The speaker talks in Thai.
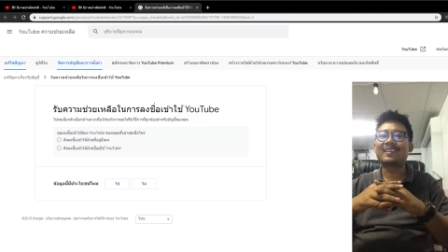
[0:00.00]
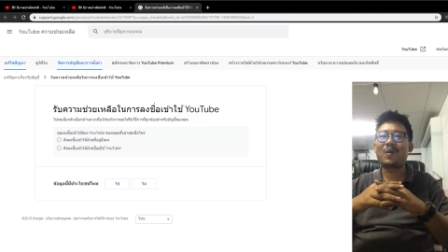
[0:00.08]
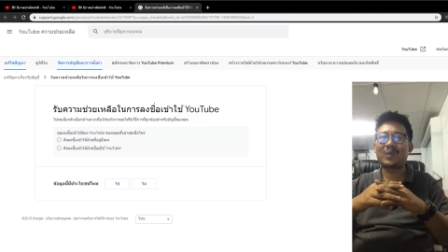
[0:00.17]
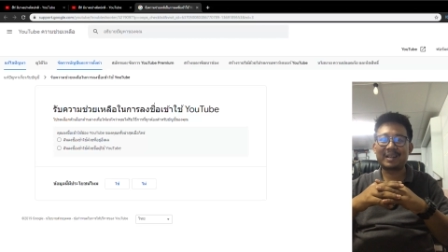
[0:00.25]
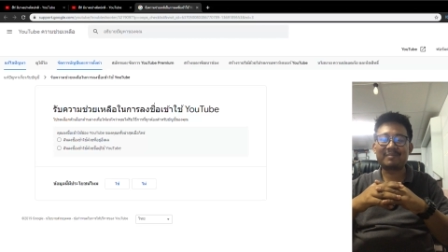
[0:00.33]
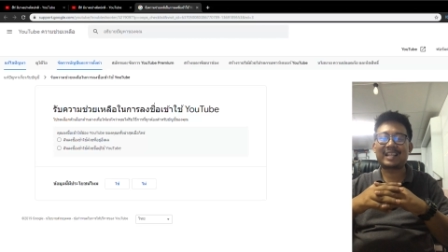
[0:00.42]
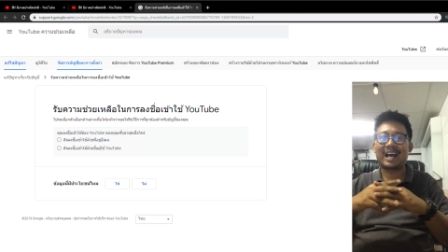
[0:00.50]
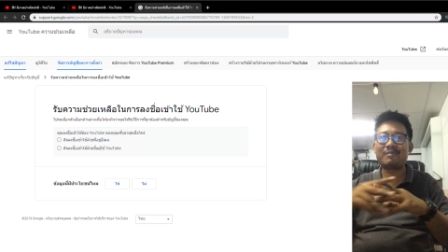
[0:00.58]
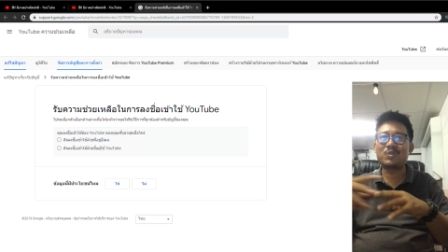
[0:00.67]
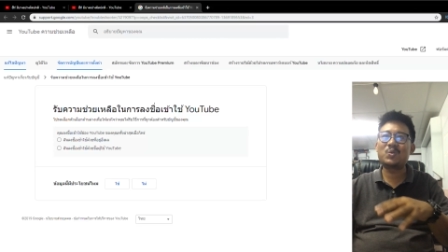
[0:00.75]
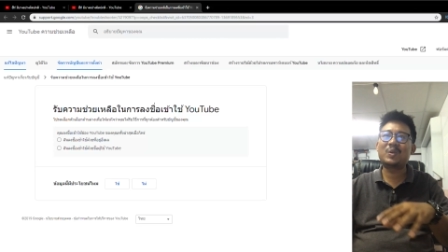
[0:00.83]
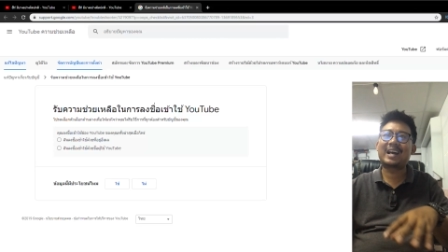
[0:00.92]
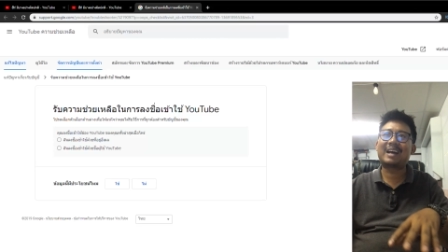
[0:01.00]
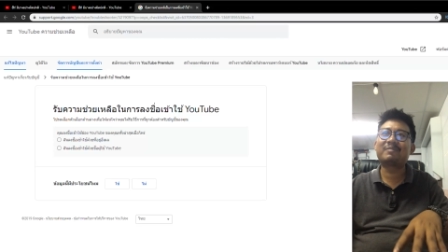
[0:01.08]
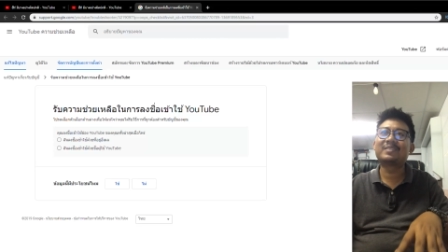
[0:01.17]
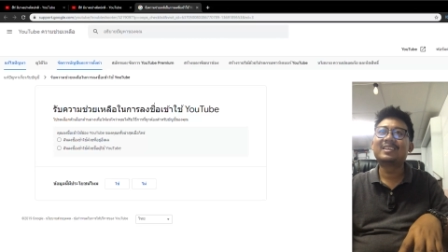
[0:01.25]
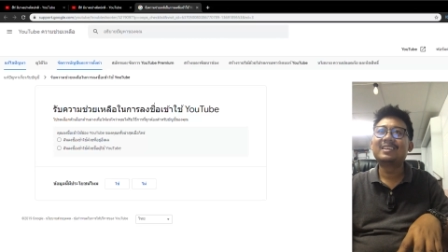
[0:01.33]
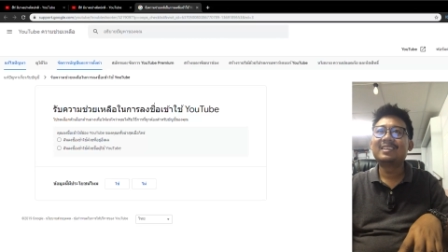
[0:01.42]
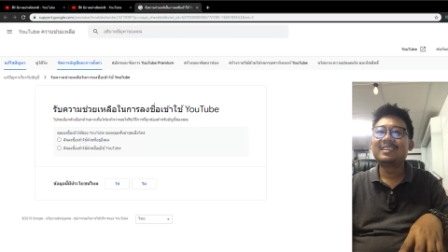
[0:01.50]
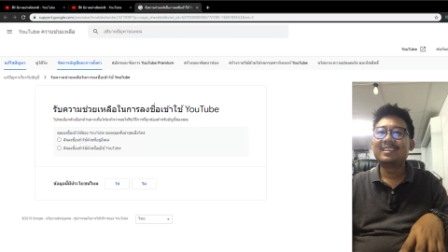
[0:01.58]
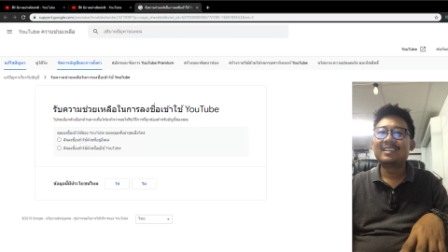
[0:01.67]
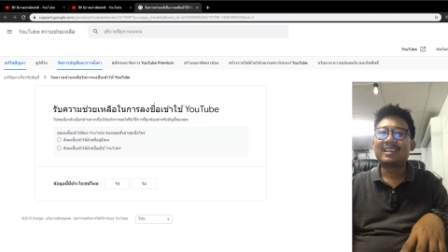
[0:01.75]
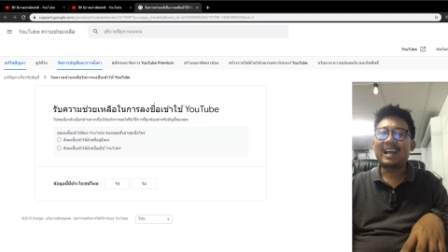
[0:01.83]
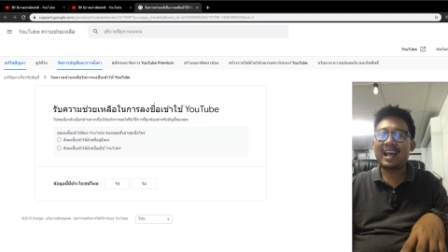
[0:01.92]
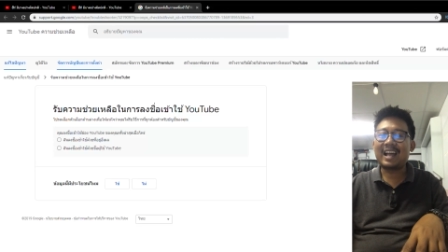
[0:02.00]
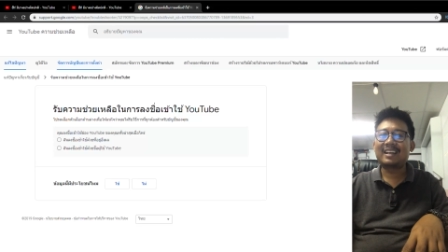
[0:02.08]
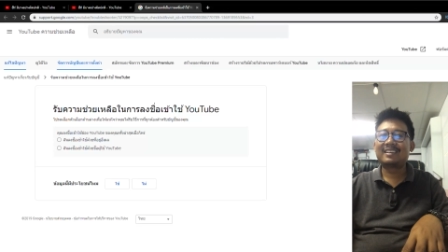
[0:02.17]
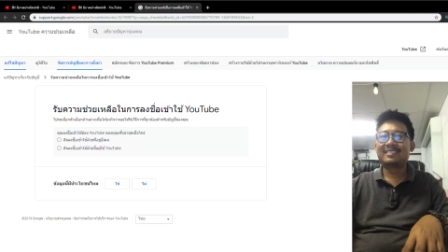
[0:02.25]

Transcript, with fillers: ลองทำตามดูนะครับอ่ะ